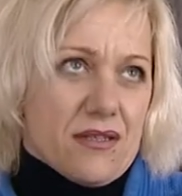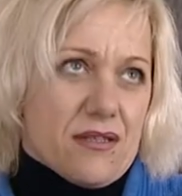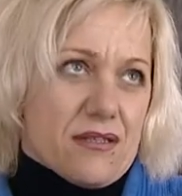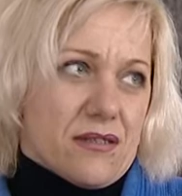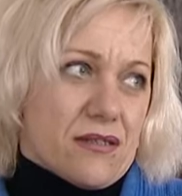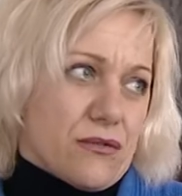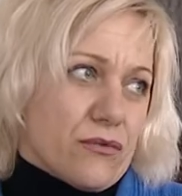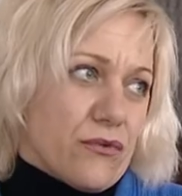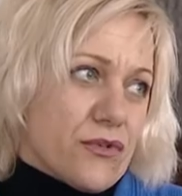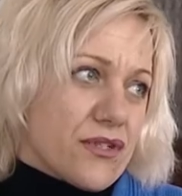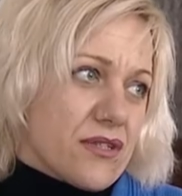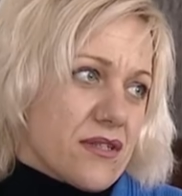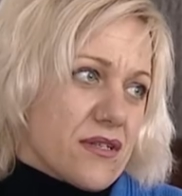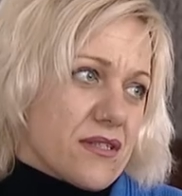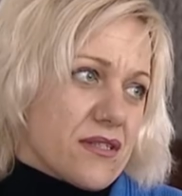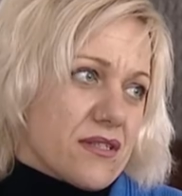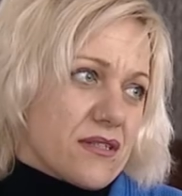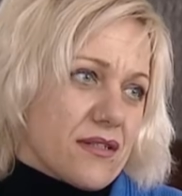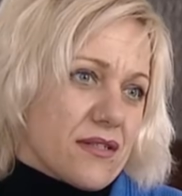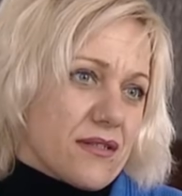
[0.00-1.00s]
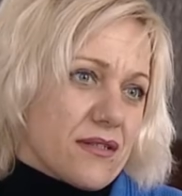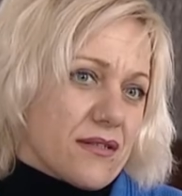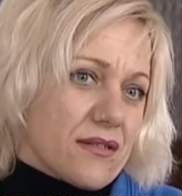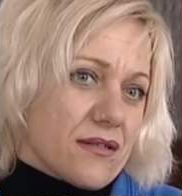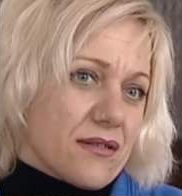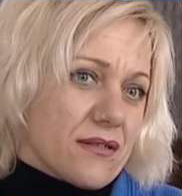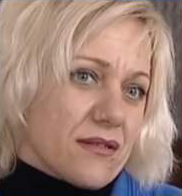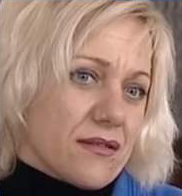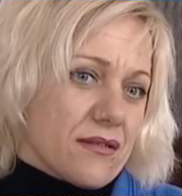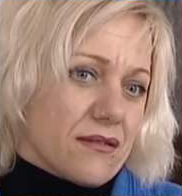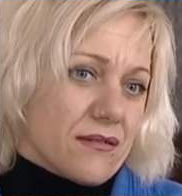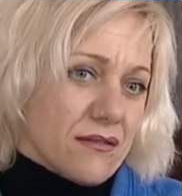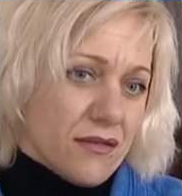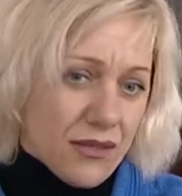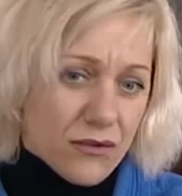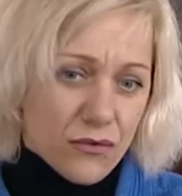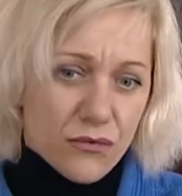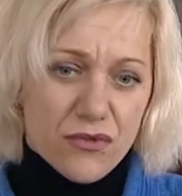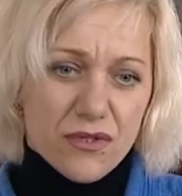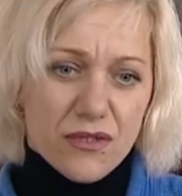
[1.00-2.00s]
Сложность
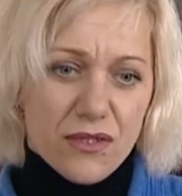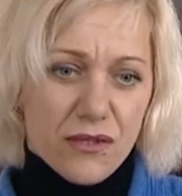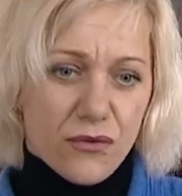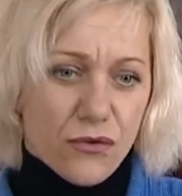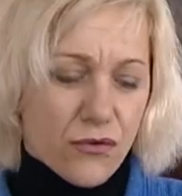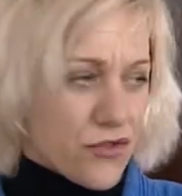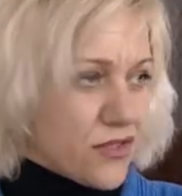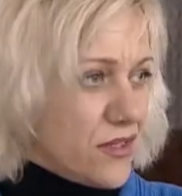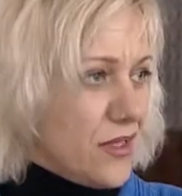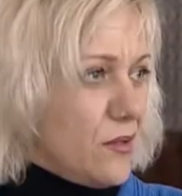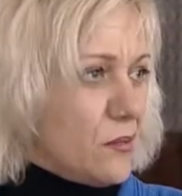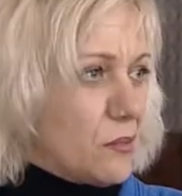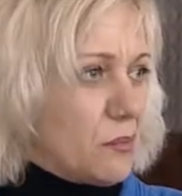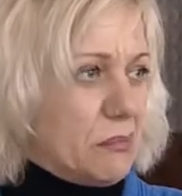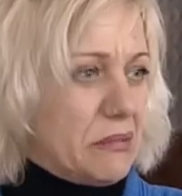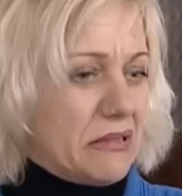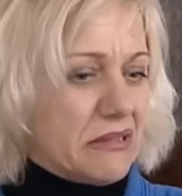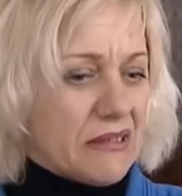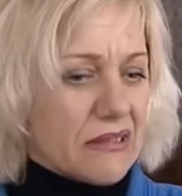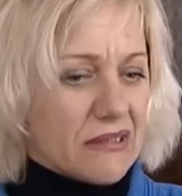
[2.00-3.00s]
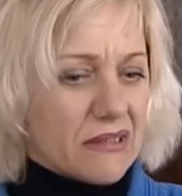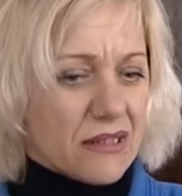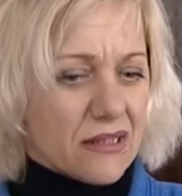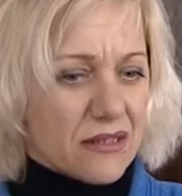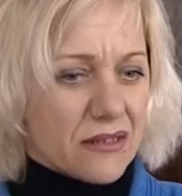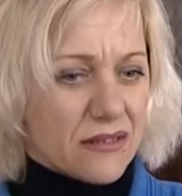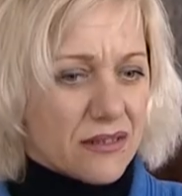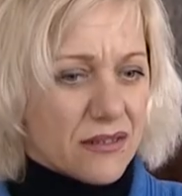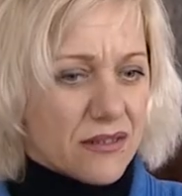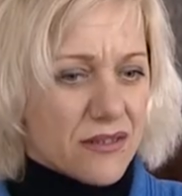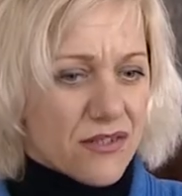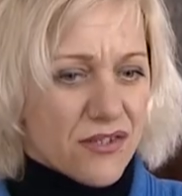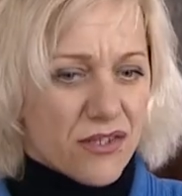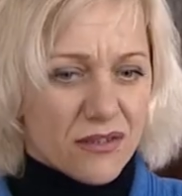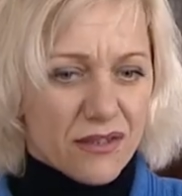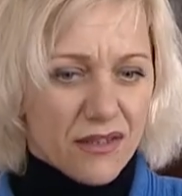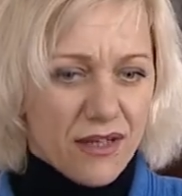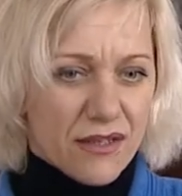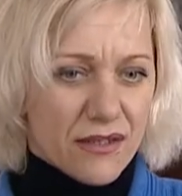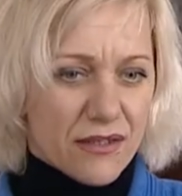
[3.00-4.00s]
да, устаешь, да, было как-то
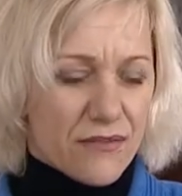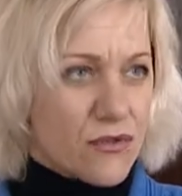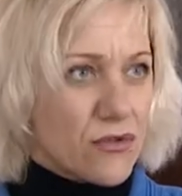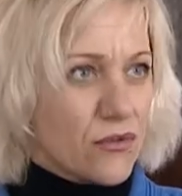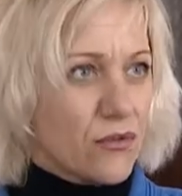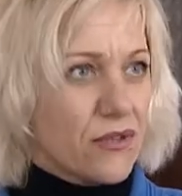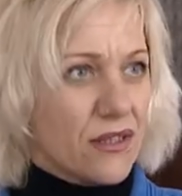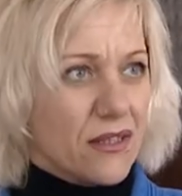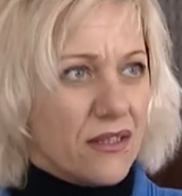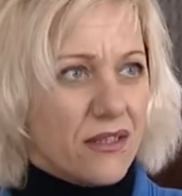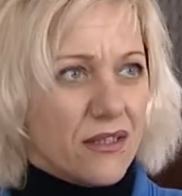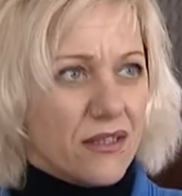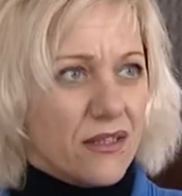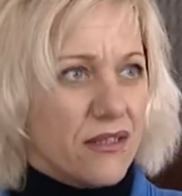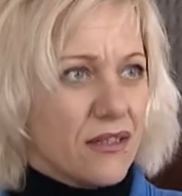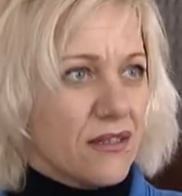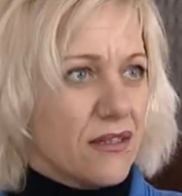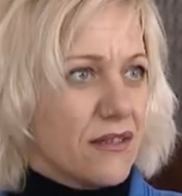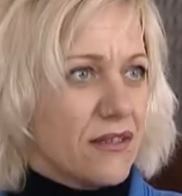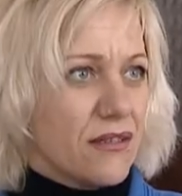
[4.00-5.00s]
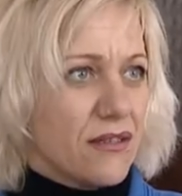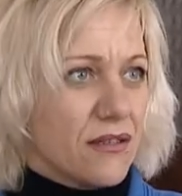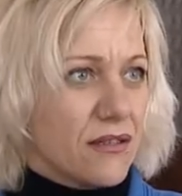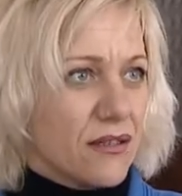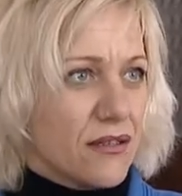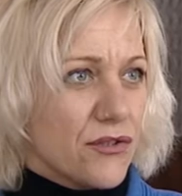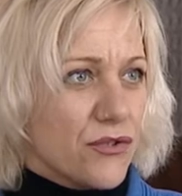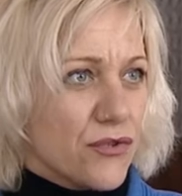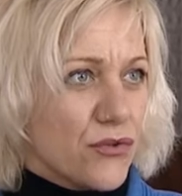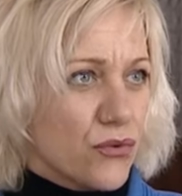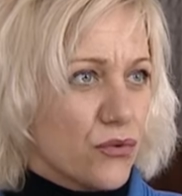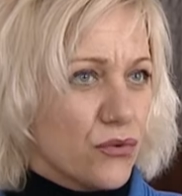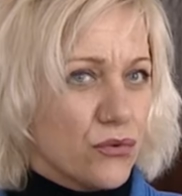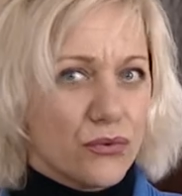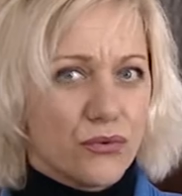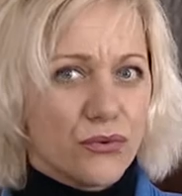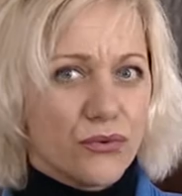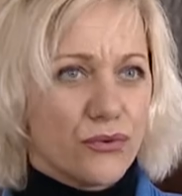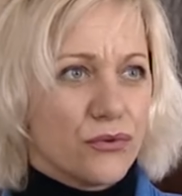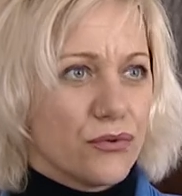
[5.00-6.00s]
желание, все надоело, не хочу,
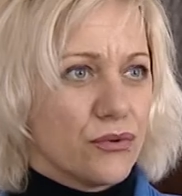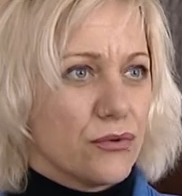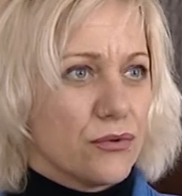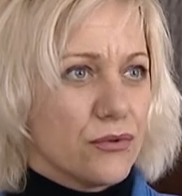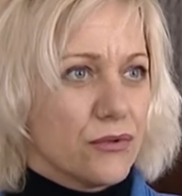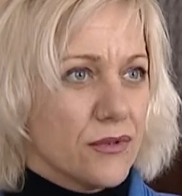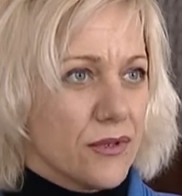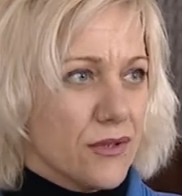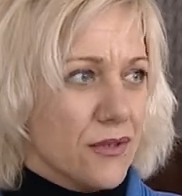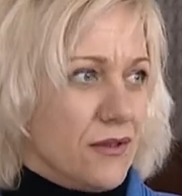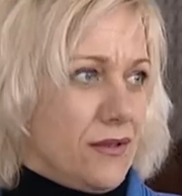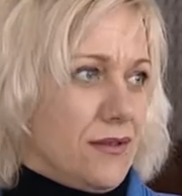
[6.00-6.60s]
уйду,